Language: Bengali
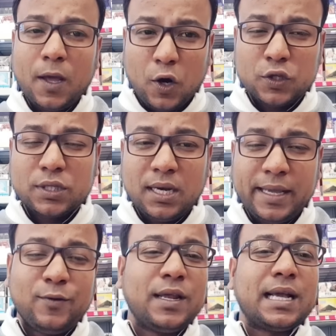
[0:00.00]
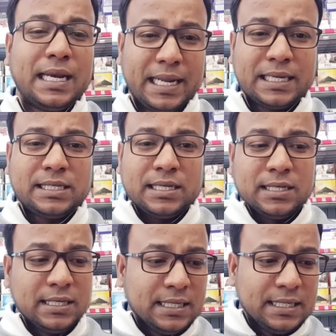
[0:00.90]
হরতাল এগুলো কানেক্টেড
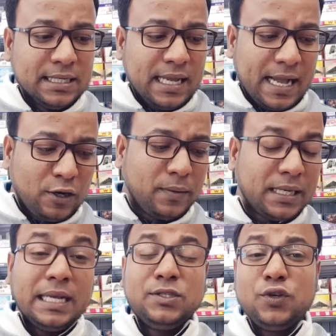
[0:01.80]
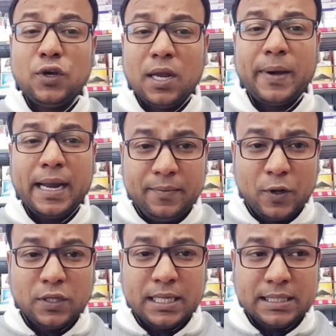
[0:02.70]
এখন আমাদের আইনশৃঙ্খলা বাহিনী বলছে